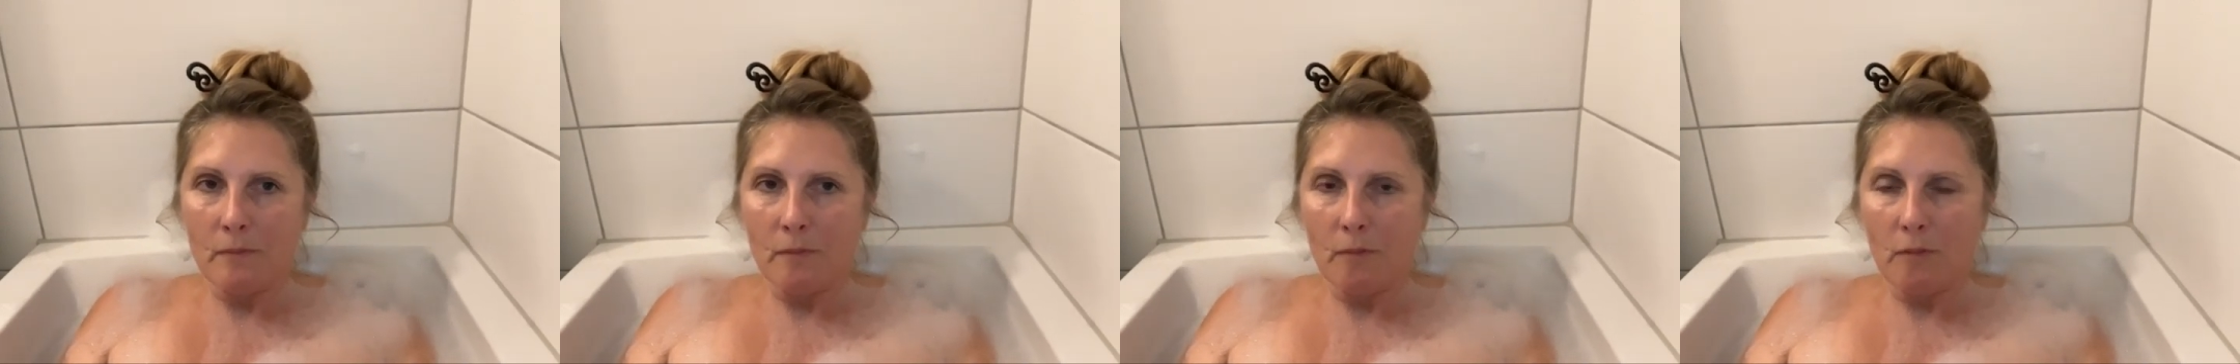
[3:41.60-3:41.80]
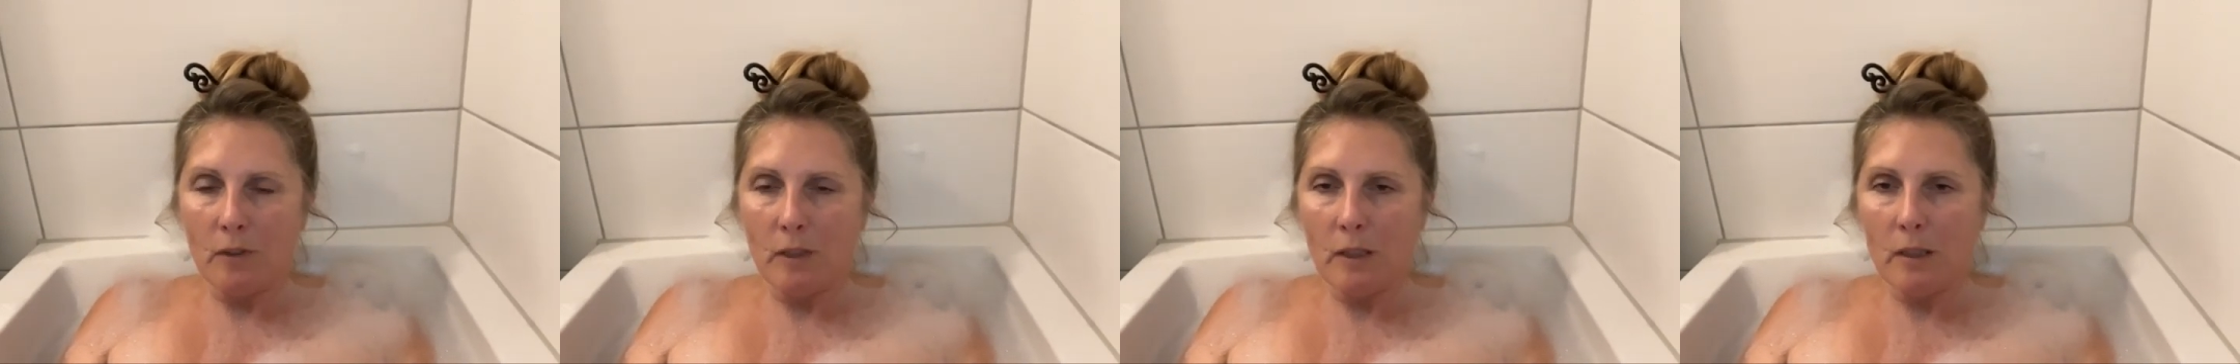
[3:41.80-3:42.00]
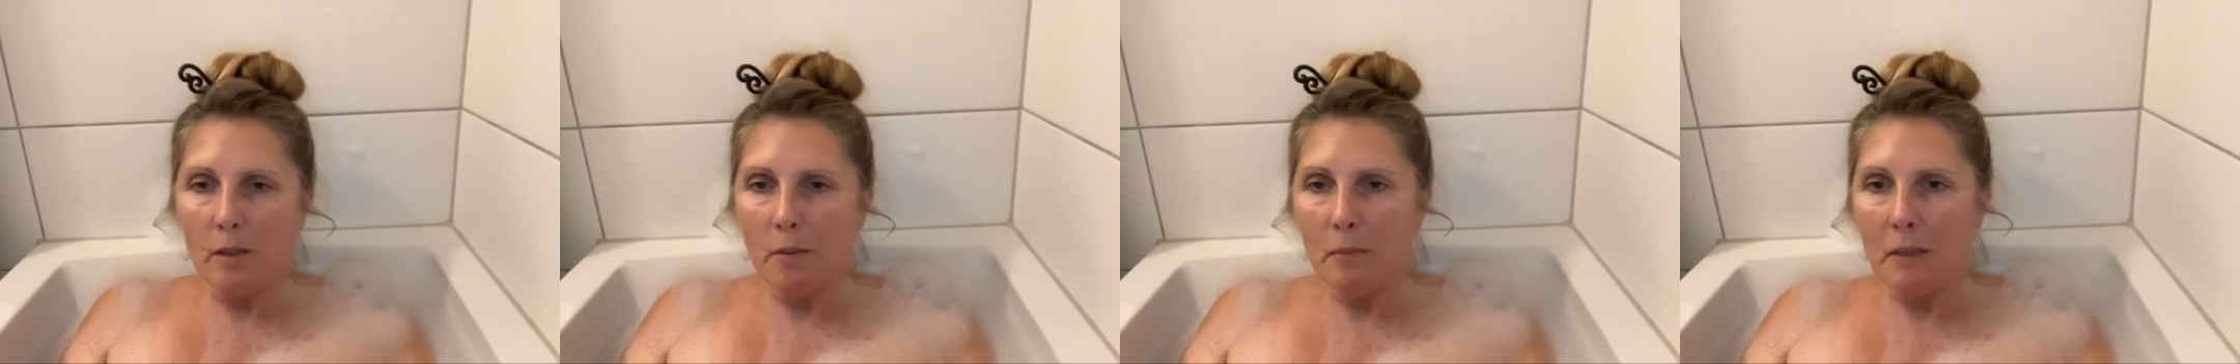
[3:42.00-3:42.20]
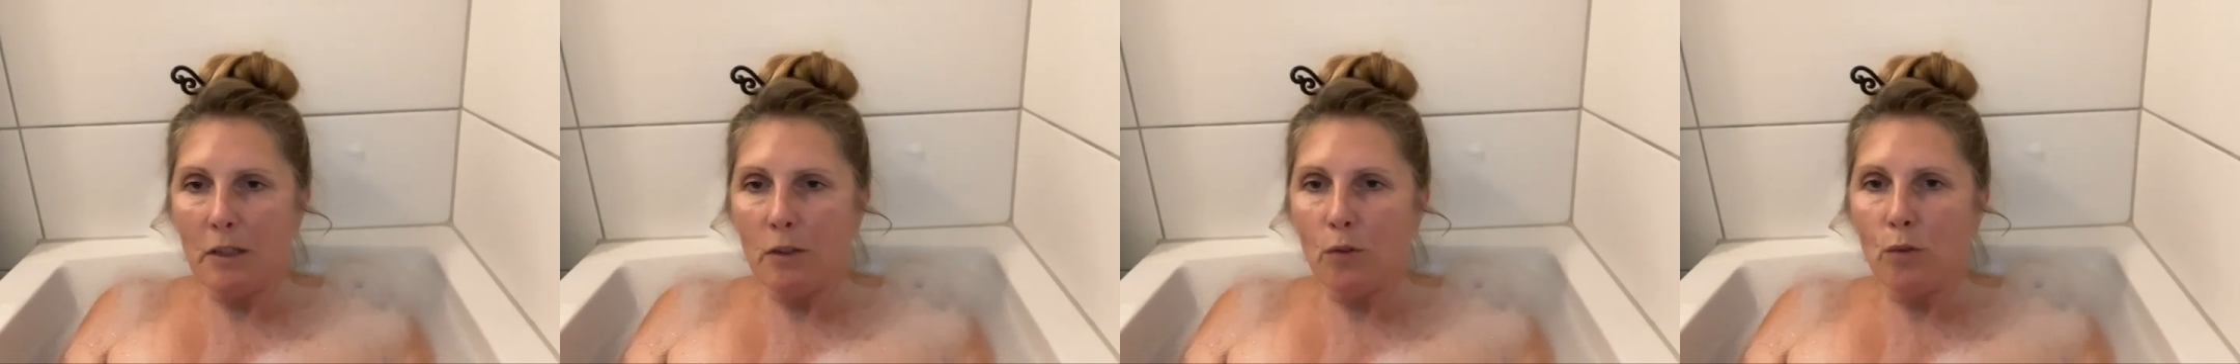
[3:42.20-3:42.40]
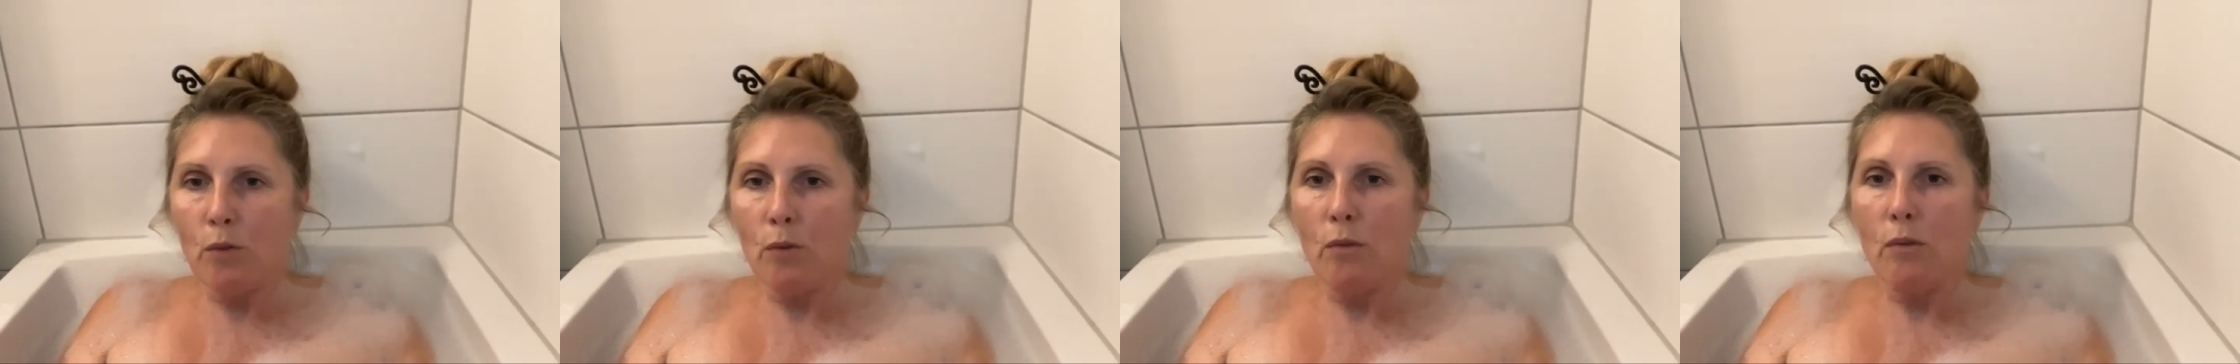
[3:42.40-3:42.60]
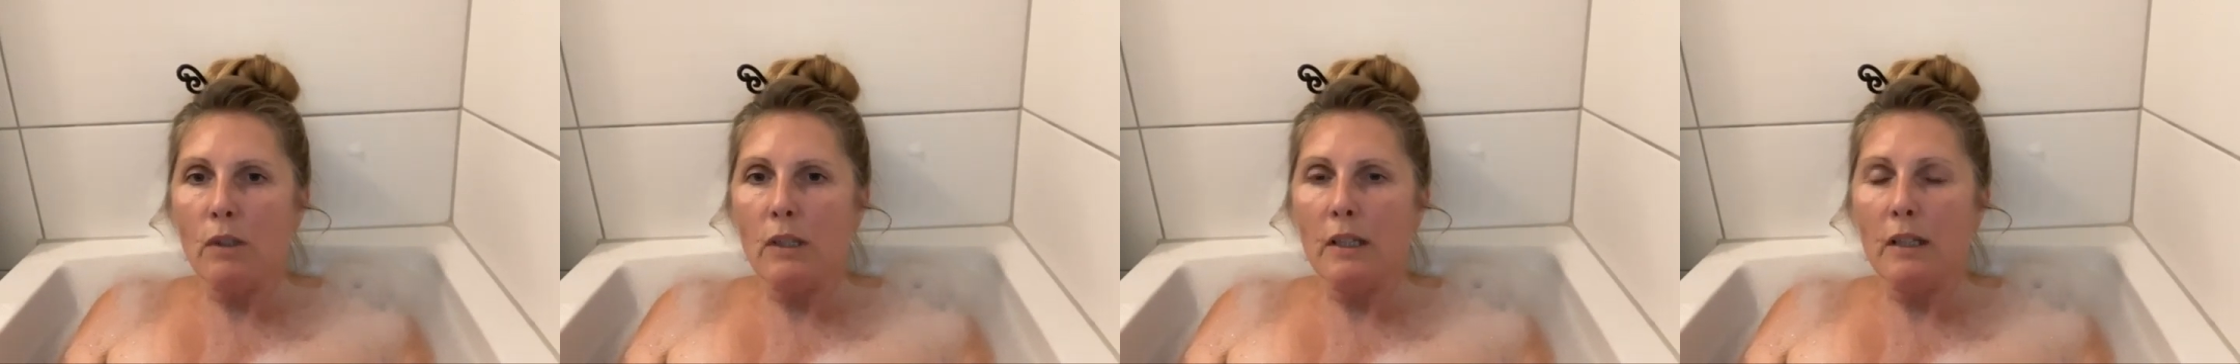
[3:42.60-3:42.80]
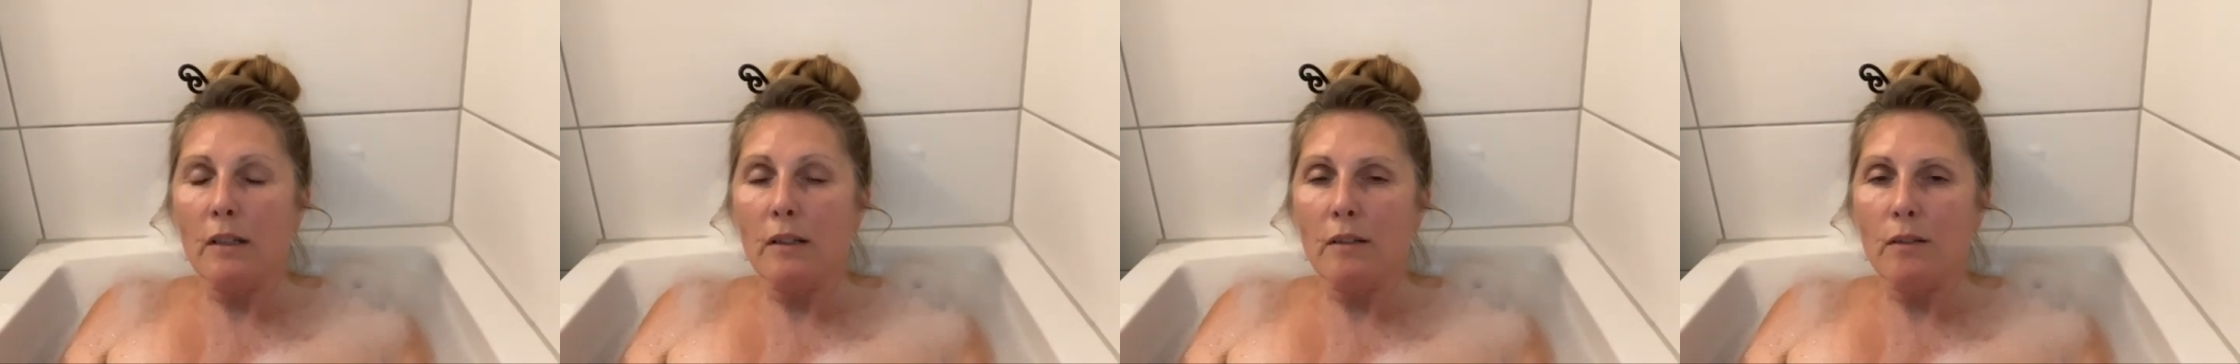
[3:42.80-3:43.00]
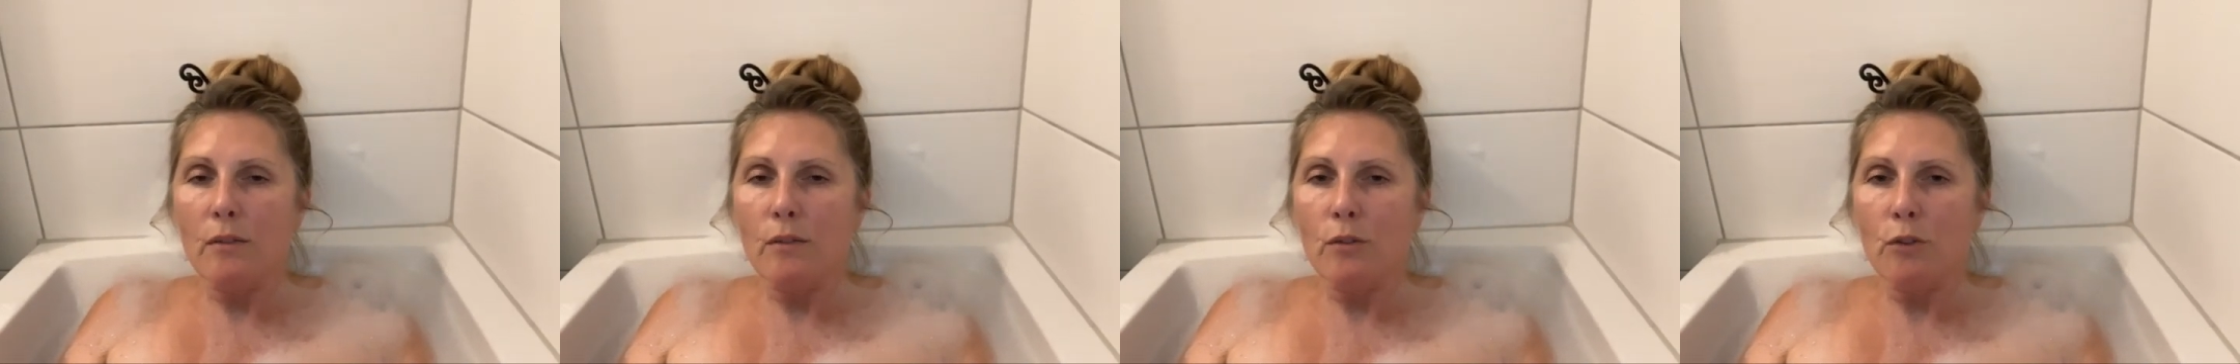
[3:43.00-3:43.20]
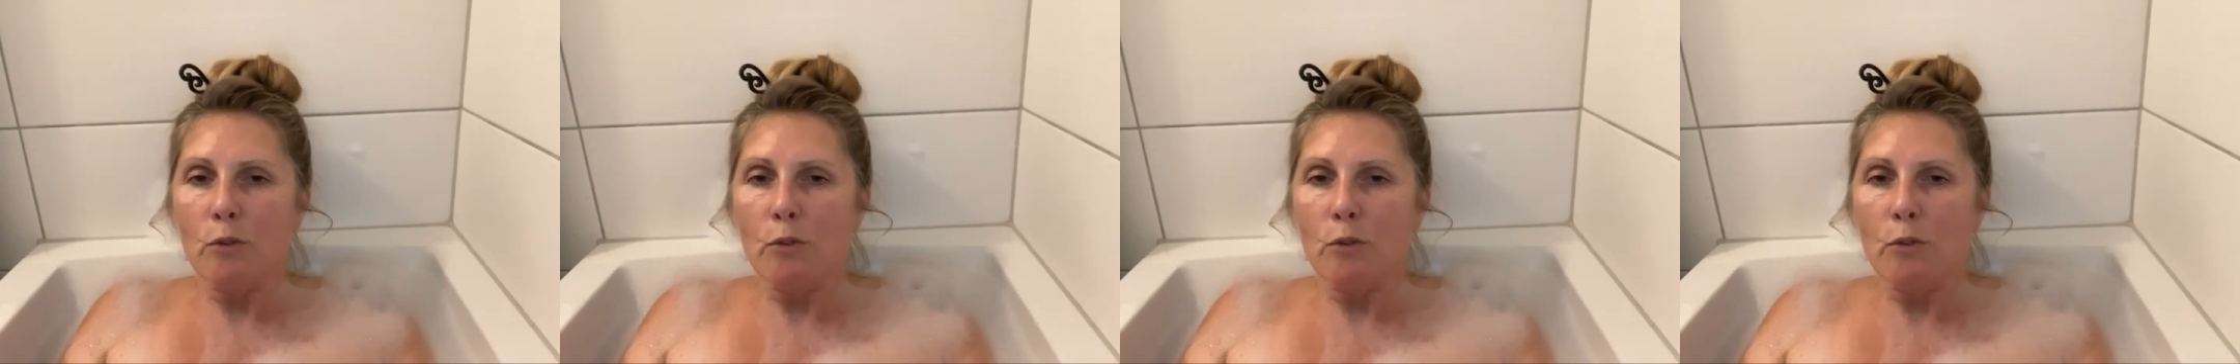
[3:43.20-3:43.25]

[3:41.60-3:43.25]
Wir menstruieren und